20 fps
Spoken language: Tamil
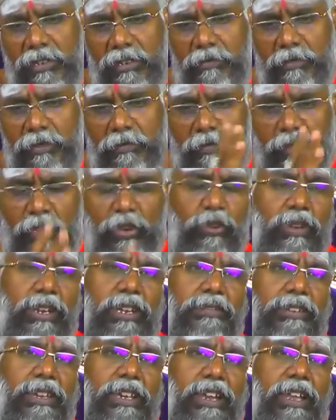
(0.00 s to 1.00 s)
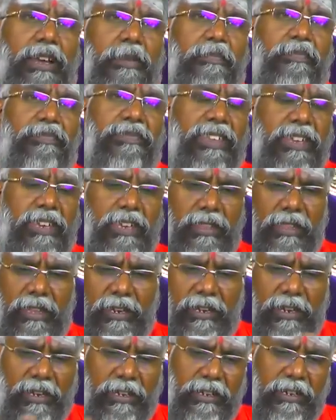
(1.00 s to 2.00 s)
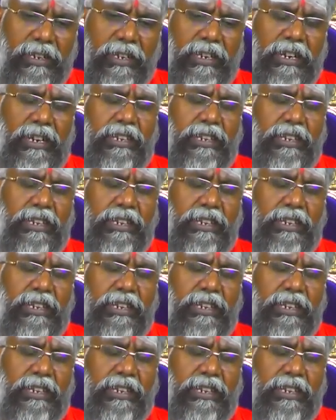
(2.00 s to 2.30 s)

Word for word: நம்ம பீரோலையும் வைக்கலாம் இந்த ரெண்டு